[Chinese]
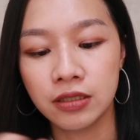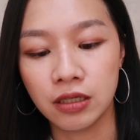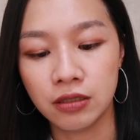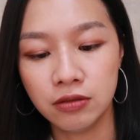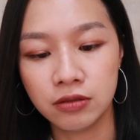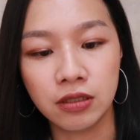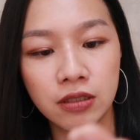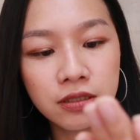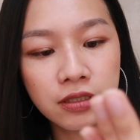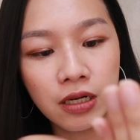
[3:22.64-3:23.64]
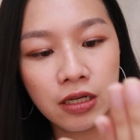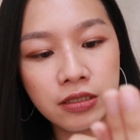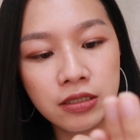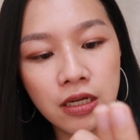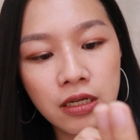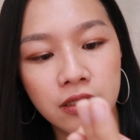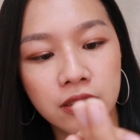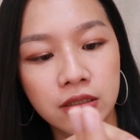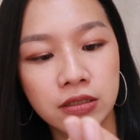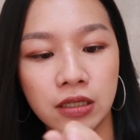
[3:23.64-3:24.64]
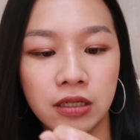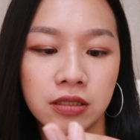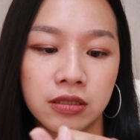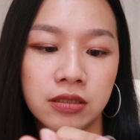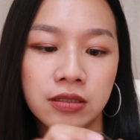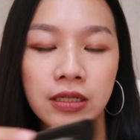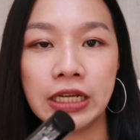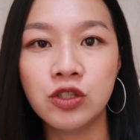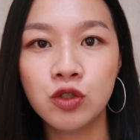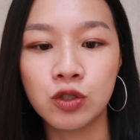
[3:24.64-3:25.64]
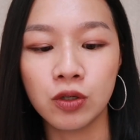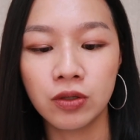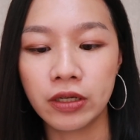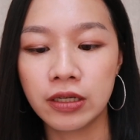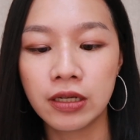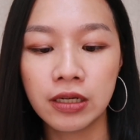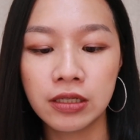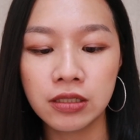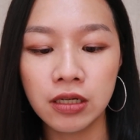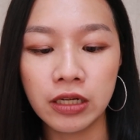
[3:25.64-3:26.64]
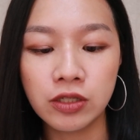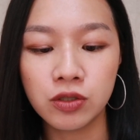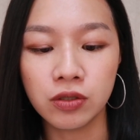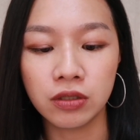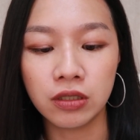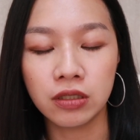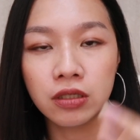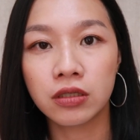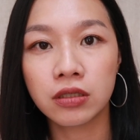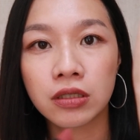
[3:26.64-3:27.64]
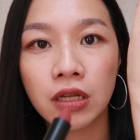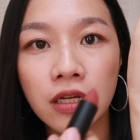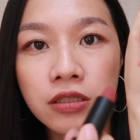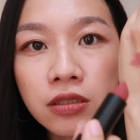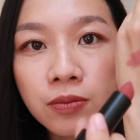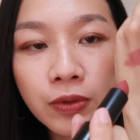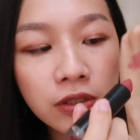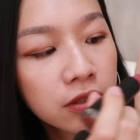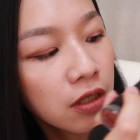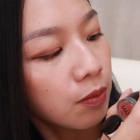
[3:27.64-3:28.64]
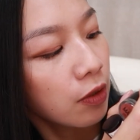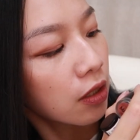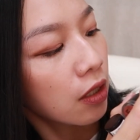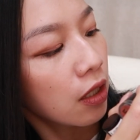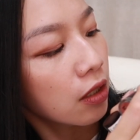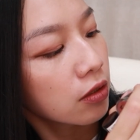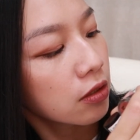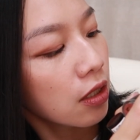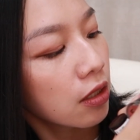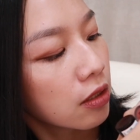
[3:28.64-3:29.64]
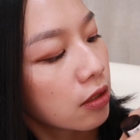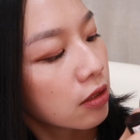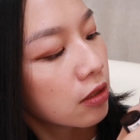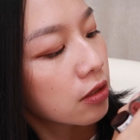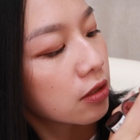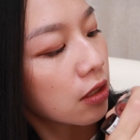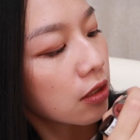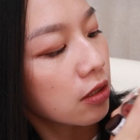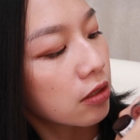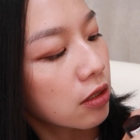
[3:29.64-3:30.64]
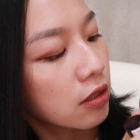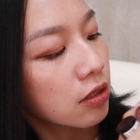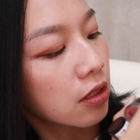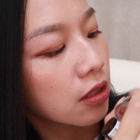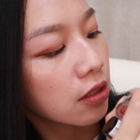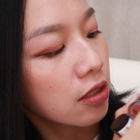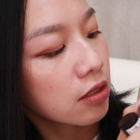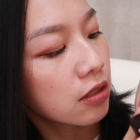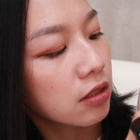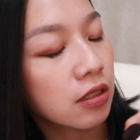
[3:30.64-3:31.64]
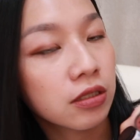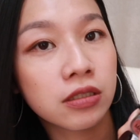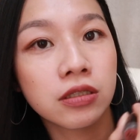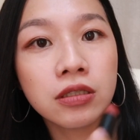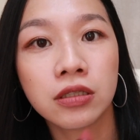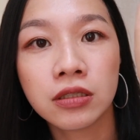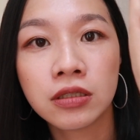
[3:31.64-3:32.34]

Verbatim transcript: 然后呢，再来下一个，这个是零九零，这个零九零呢，它是比上面还要再深一些些，但是也是